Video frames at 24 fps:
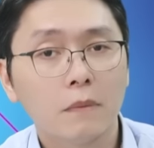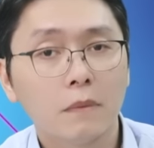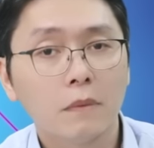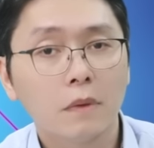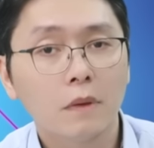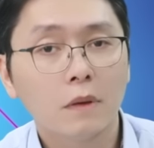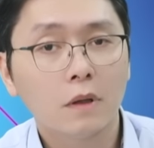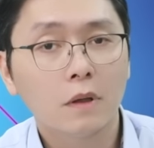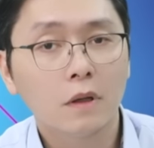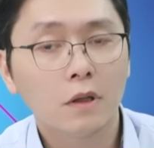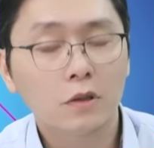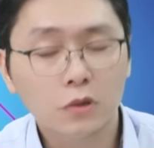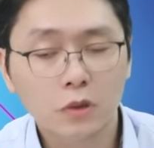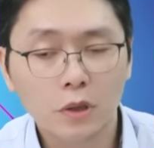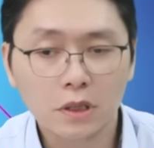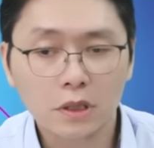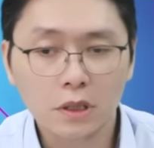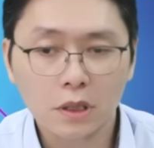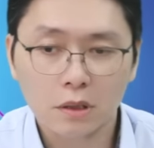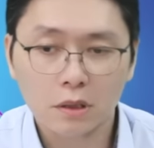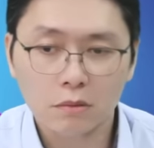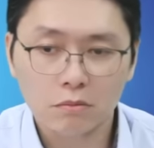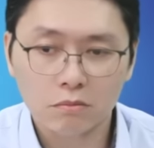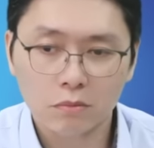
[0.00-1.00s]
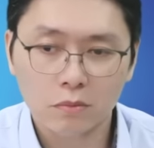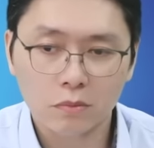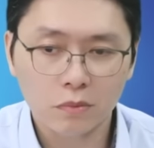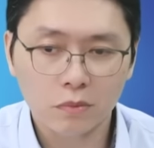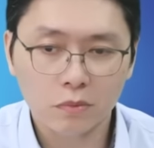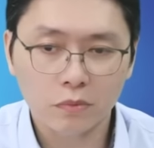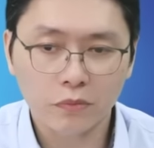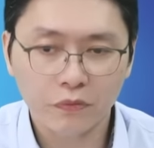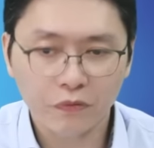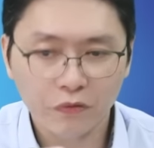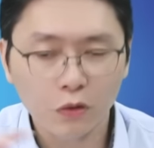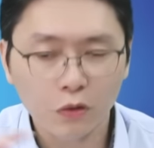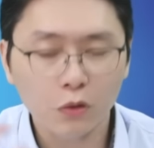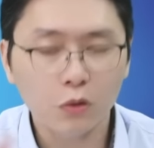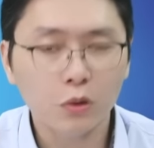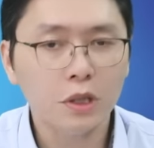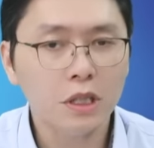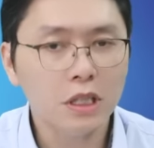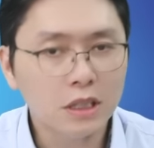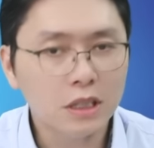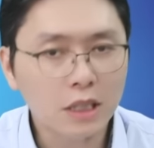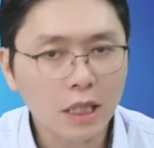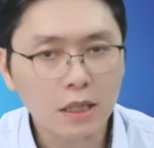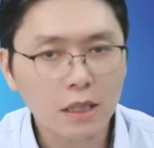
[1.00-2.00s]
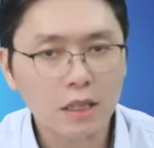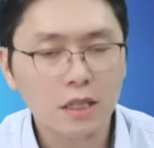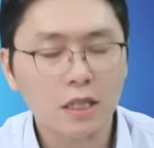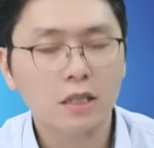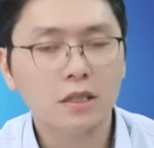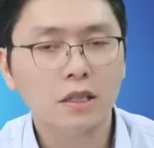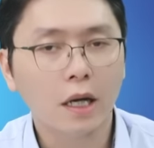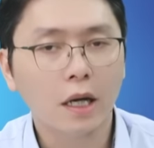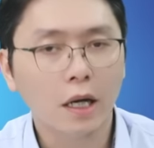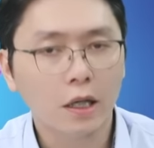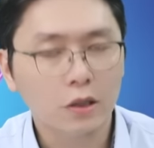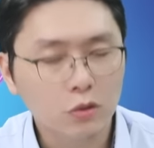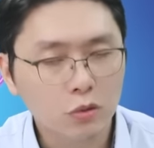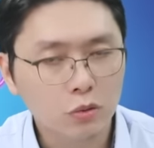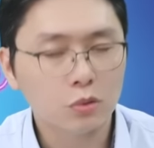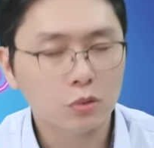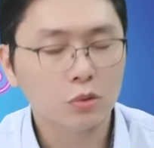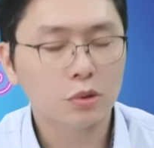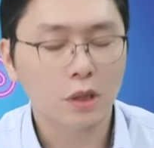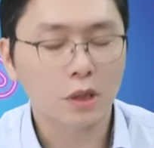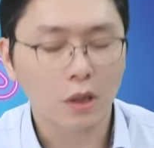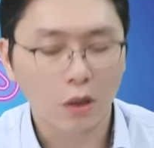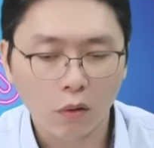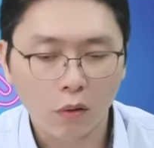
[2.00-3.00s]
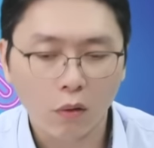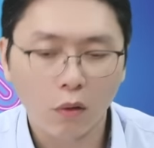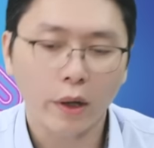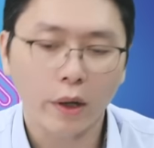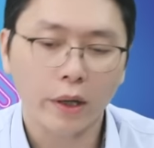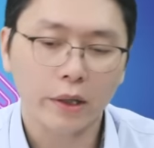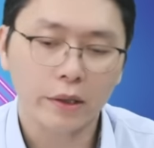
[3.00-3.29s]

哦，所以这个。复利再叠上来，速度是很快